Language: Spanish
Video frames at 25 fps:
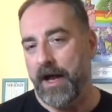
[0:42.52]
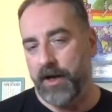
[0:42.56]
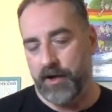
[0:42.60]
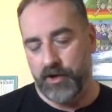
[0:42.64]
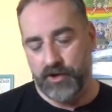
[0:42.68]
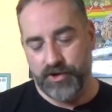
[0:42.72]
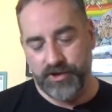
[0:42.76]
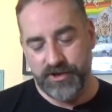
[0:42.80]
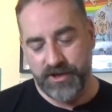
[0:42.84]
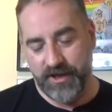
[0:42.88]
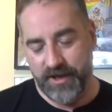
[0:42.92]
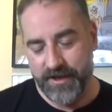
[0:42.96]

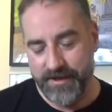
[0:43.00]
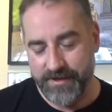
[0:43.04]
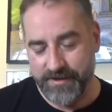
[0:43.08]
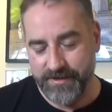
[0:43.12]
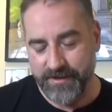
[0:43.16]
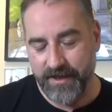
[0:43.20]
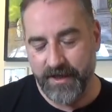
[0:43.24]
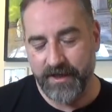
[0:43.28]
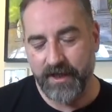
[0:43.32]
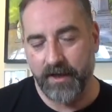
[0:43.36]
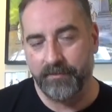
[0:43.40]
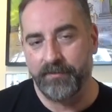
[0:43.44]
no ser que
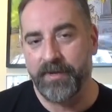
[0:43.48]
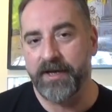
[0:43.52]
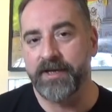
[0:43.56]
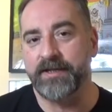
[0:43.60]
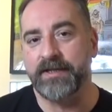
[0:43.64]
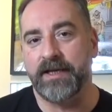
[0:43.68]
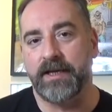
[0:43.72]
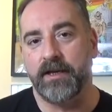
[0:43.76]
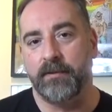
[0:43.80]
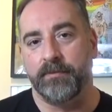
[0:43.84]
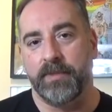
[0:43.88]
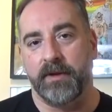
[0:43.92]
se haya
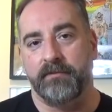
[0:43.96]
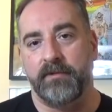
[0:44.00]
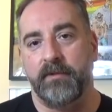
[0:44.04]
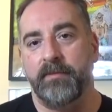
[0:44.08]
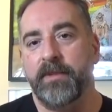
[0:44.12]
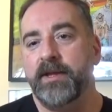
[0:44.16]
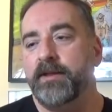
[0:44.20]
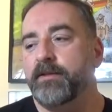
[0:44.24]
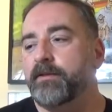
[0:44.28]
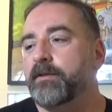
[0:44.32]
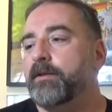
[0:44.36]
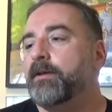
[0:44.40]
pactado
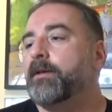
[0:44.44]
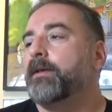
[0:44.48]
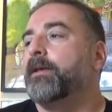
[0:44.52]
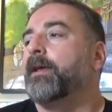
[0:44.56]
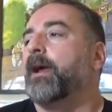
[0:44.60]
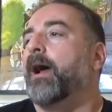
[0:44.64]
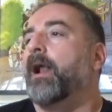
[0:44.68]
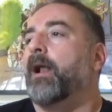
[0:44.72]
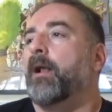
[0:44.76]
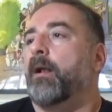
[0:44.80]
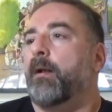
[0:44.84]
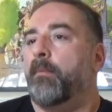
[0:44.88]
previamente que
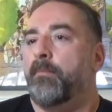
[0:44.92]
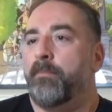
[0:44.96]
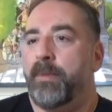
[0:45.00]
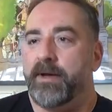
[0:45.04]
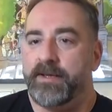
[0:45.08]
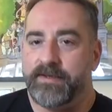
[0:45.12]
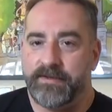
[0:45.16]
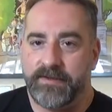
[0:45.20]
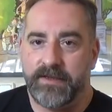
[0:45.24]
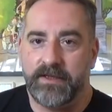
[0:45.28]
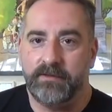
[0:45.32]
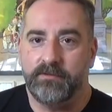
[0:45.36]
al
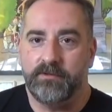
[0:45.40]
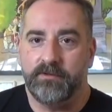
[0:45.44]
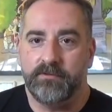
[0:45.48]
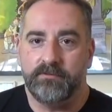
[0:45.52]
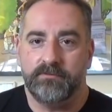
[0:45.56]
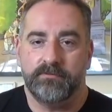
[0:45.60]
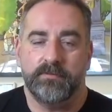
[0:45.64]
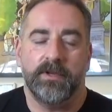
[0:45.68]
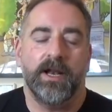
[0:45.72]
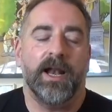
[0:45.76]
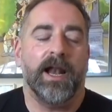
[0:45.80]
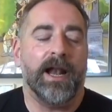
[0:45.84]
pasivo
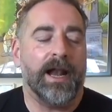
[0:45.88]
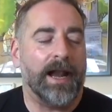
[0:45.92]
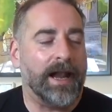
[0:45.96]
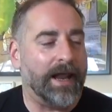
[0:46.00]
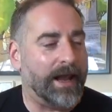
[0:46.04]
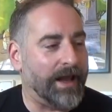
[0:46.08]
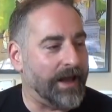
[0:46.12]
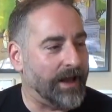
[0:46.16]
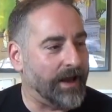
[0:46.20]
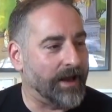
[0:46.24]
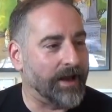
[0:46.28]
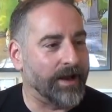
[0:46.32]

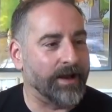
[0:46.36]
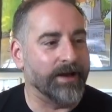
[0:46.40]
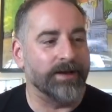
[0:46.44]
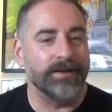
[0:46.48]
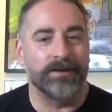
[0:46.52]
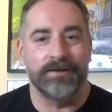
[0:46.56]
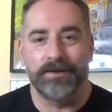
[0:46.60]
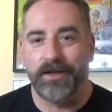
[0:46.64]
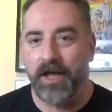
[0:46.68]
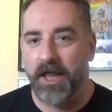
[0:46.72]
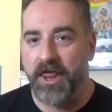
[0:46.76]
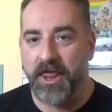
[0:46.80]
le
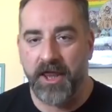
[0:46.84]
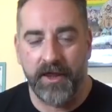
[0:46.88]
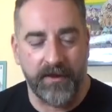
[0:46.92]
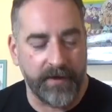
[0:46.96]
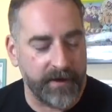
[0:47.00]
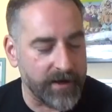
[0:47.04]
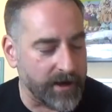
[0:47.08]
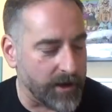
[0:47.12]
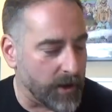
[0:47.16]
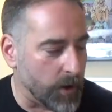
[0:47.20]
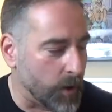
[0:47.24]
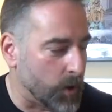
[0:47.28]
encanta
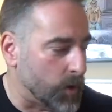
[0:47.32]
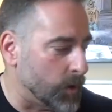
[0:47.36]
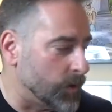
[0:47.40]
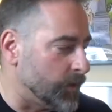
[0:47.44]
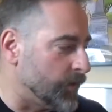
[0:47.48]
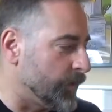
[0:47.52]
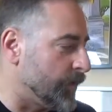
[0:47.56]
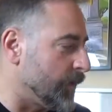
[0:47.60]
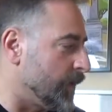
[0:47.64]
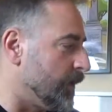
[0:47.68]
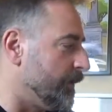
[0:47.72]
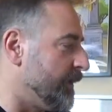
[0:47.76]
ceder el
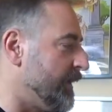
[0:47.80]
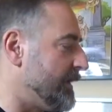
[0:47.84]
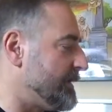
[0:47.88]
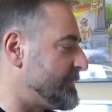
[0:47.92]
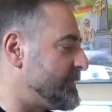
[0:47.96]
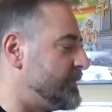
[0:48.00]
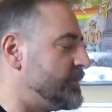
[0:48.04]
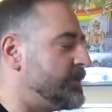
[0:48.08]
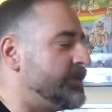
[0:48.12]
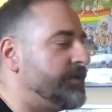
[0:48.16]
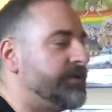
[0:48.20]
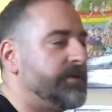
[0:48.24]
control de la
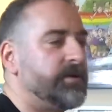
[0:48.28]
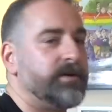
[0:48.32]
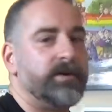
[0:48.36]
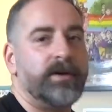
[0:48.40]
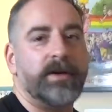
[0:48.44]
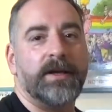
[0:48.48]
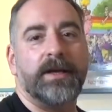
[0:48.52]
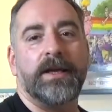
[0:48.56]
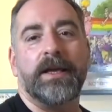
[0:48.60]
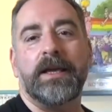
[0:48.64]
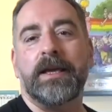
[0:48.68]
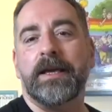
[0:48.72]
situación
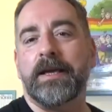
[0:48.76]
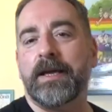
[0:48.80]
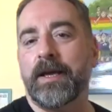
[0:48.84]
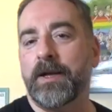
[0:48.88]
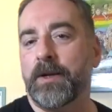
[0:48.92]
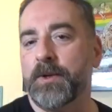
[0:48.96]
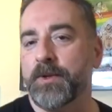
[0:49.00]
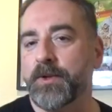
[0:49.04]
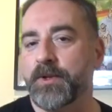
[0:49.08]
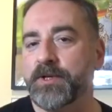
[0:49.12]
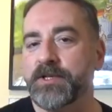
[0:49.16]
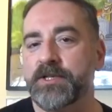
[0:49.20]
y que el
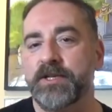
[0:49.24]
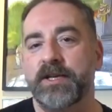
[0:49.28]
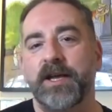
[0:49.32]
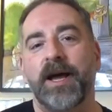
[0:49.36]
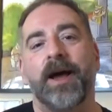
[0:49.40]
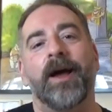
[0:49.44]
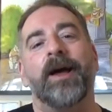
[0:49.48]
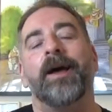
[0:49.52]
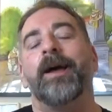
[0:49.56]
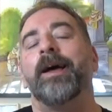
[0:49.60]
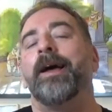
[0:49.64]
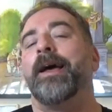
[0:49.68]
otro sea
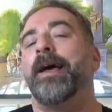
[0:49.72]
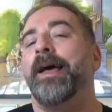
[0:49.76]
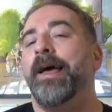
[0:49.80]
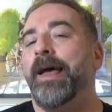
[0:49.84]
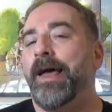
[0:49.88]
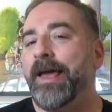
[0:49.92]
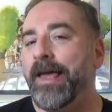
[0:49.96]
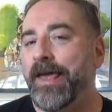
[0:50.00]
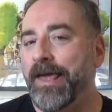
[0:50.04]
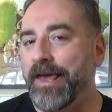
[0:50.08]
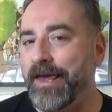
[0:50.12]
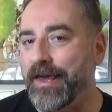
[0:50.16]

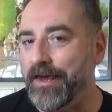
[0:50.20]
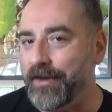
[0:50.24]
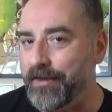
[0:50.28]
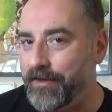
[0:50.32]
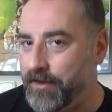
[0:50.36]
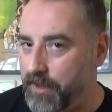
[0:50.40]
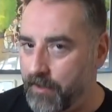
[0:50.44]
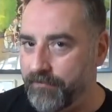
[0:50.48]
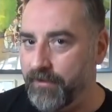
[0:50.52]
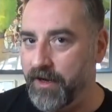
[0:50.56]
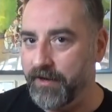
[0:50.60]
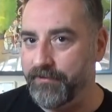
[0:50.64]
quien
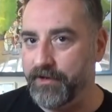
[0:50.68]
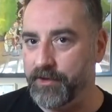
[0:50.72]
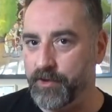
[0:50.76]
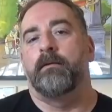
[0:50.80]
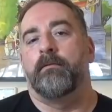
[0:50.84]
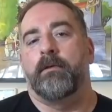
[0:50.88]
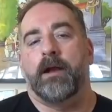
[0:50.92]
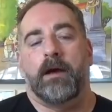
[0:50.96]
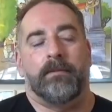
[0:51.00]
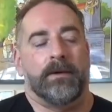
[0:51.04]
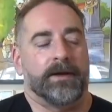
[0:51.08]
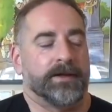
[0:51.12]
lleve la batuta.
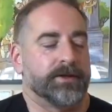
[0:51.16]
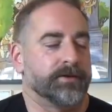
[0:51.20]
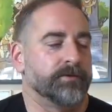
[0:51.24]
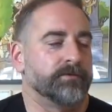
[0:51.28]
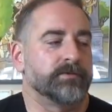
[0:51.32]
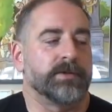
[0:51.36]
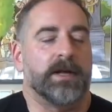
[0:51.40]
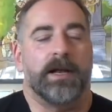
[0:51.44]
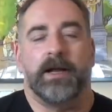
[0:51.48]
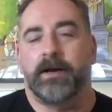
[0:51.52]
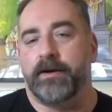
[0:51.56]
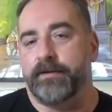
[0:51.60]
La
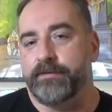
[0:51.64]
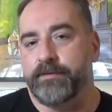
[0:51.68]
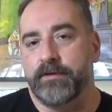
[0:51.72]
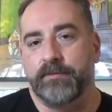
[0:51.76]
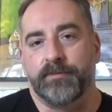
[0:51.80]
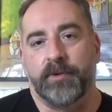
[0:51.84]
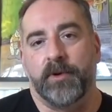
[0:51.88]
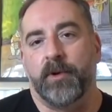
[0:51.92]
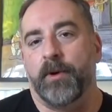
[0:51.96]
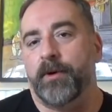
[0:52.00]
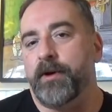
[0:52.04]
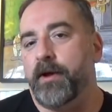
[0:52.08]
batuta, la
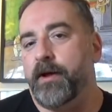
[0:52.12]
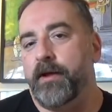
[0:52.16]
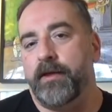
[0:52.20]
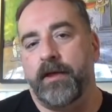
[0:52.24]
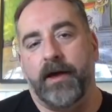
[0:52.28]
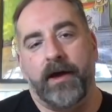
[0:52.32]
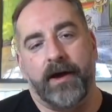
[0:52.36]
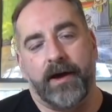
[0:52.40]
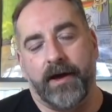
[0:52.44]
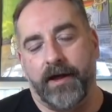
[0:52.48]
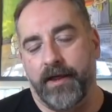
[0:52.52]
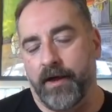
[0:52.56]
cachiporra,
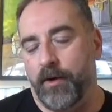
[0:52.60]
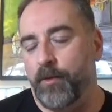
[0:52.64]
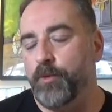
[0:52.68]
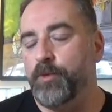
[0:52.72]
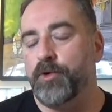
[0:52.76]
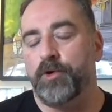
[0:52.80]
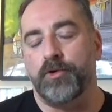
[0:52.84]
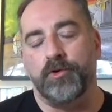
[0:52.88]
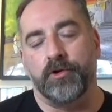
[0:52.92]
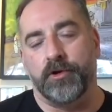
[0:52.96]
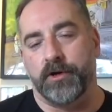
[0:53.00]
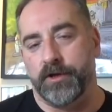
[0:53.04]
ya cada
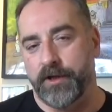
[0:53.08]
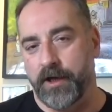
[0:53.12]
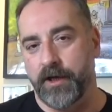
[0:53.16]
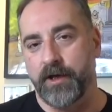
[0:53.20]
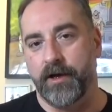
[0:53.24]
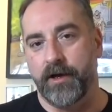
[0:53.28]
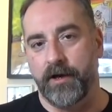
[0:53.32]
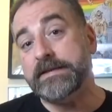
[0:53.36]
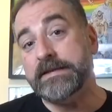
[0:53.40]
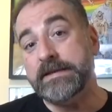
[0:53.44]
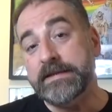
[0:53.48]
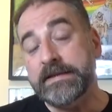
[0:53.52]
uno con lo que
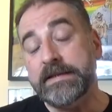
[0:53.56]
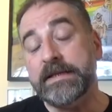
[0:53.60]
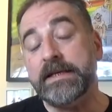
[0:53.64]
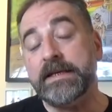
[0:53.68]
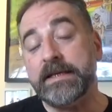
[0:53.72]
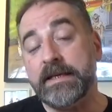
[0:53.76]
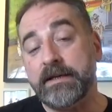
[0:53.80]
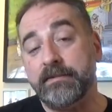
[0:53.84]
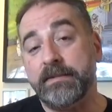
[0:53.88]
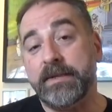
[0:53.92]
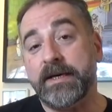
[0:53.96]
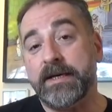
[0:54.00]
tenga. Y
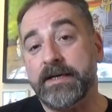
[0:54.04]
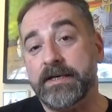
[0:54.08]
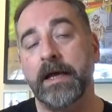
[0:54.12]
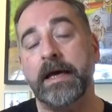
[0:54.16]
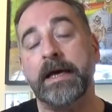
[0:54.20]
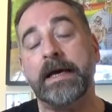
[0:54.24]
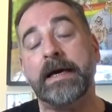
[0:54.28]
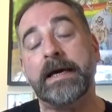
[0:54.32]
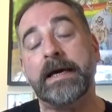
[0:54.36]
además,